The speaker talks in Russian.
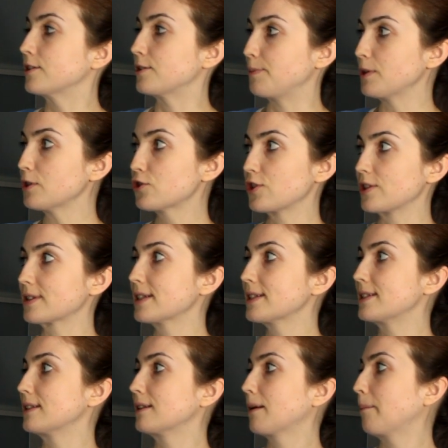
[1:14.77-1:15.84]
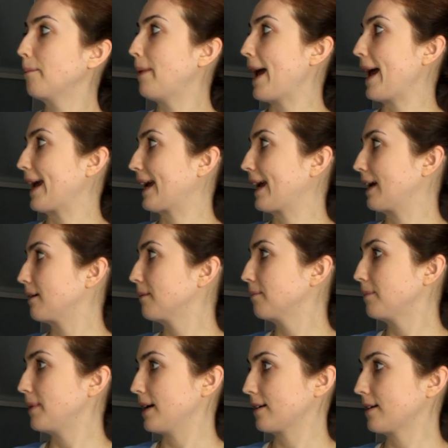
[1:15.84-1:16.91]
Теперь через один. Bake –
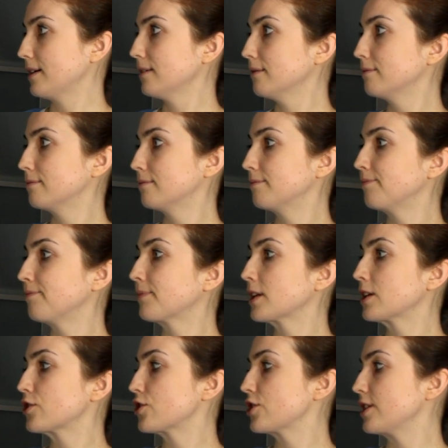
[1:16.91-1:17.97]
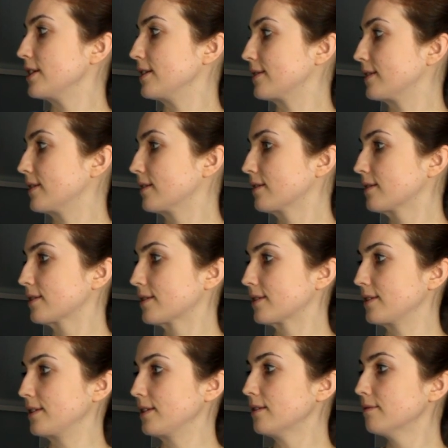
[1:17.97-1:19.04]
пекарь, cheese –
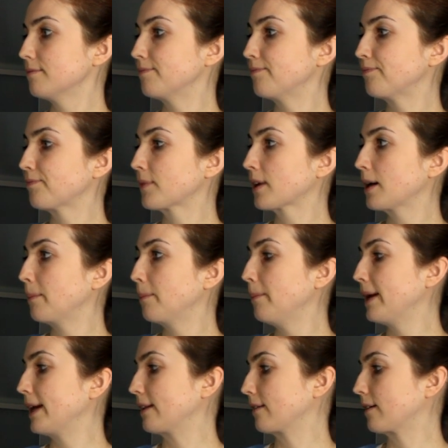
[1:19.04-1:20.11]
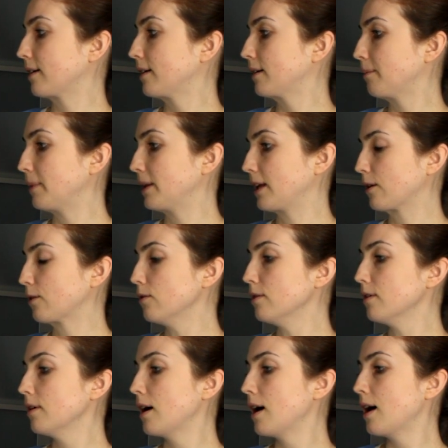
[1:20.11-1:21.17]
сыр, milk –
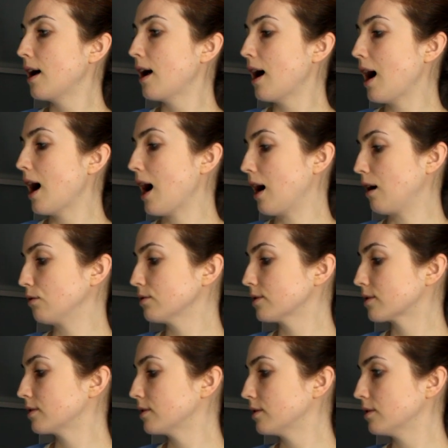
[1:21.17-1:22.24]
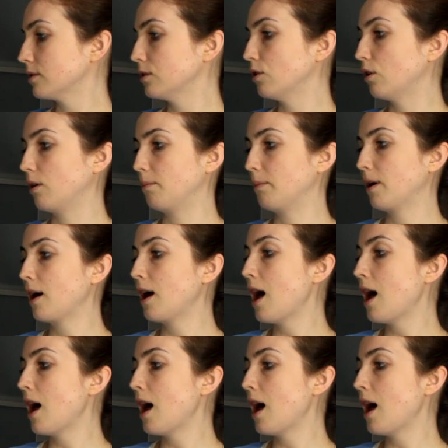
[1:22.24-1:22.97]
молоко, house – дом.